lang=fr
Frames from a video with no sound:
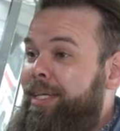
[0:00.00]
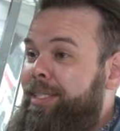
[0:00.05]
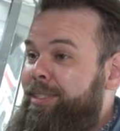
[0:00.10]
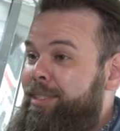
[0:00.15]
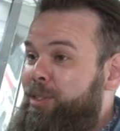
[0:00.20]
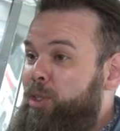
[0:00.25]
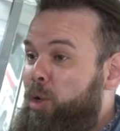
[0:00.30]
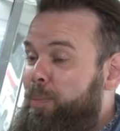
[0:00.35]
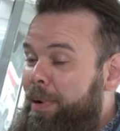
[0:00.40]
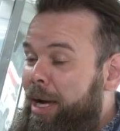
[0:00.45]

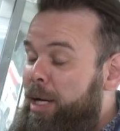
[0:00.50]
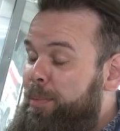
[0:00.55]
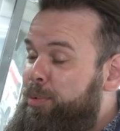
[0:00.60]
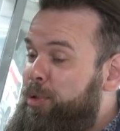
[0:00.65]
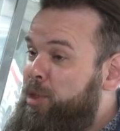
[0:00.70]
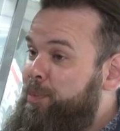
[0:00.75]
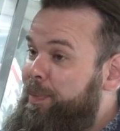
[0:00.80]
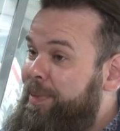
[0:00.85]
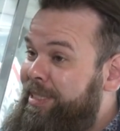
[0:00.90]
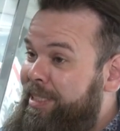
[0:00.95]
Si on parle
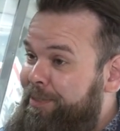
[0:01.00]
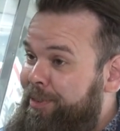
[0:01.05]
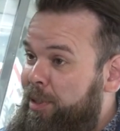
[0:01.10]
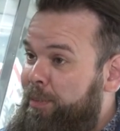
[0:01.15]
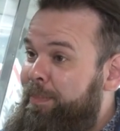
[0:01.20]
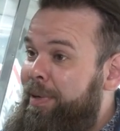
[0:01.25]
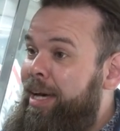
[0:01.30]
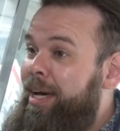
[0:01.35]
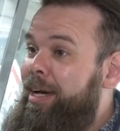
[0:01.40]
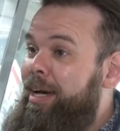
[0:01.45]
plus
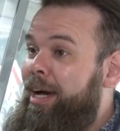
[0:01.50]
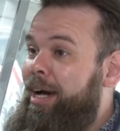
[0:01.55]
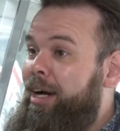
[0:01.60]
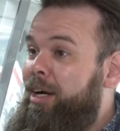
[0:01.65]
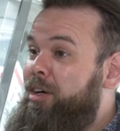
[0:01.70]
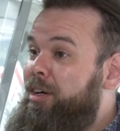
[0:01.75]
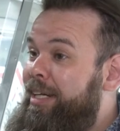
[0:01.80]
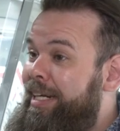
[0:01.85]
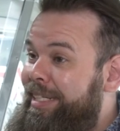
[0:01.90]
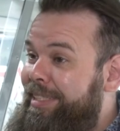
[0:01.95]
spécifiquement en
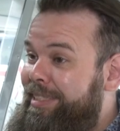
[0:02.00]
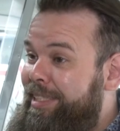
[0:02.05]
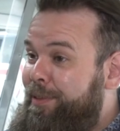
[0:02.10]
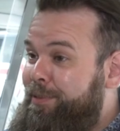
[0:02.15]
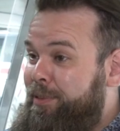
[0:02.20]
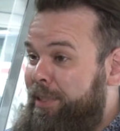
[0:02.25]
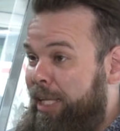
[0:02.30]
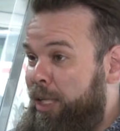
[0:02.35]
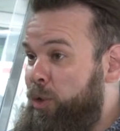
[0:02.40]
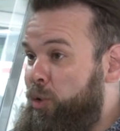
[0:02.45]
collectif
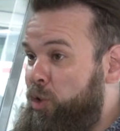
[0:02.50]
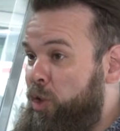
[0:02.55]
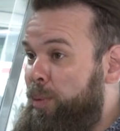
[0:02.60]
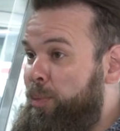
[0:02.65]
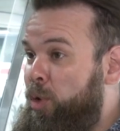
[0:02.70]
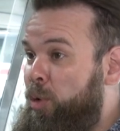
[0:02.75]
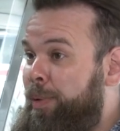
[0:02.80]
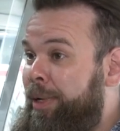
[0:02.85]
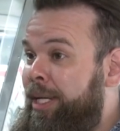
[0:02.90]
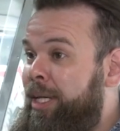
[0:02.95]
sur la côte de
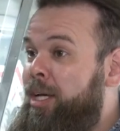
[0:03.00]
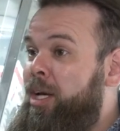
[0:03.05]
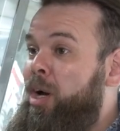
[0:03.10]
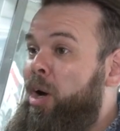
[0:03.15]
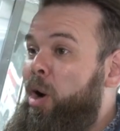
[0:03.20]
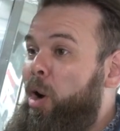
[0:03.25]
Beaupré,